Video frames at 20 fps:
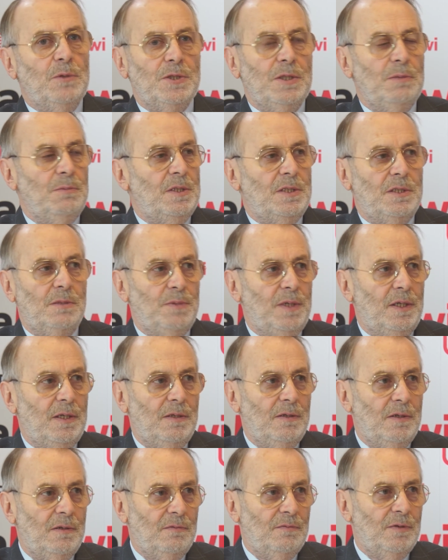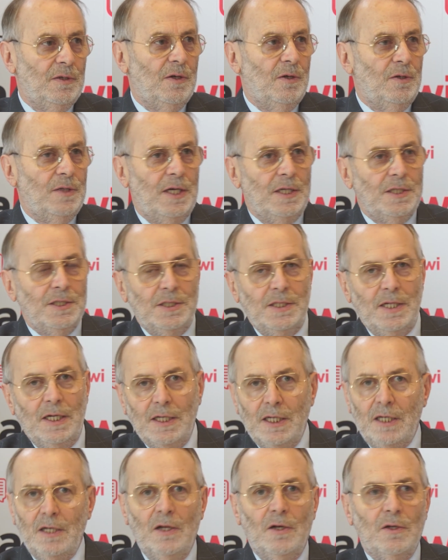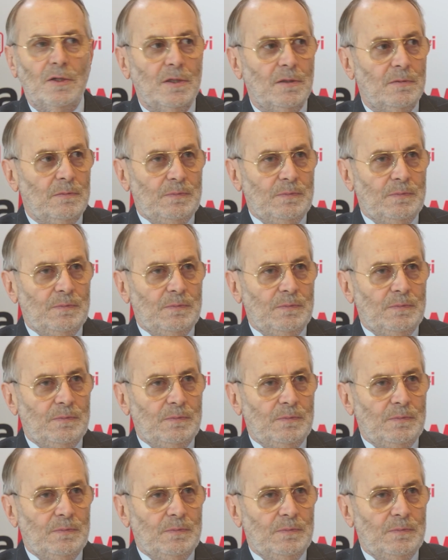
możemy sobie wykonać taki lot,